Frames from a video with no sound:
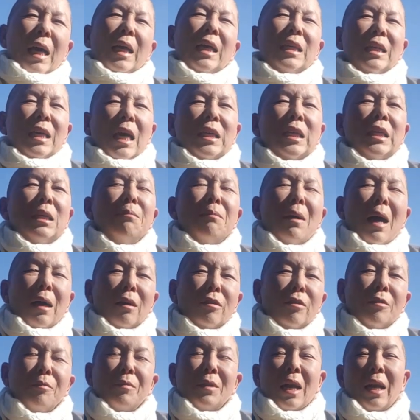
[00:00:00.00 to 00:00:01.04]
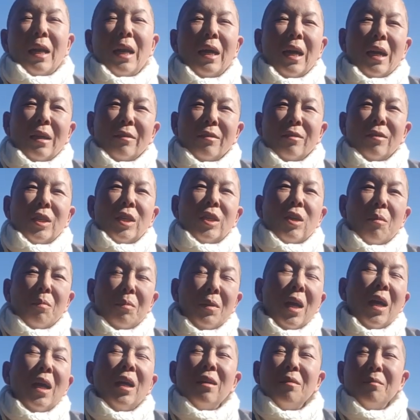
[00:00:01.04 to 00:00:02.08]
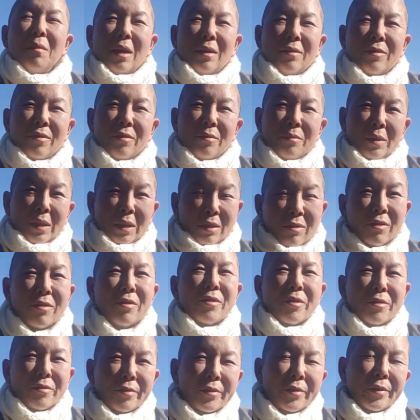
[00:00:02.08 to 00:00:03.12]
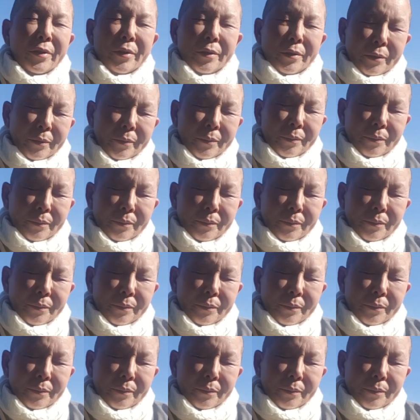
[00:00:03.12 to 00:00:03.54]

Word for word: 자기 자신만큼 사랑하는 것이 없다는 말씀이 있으셨어요.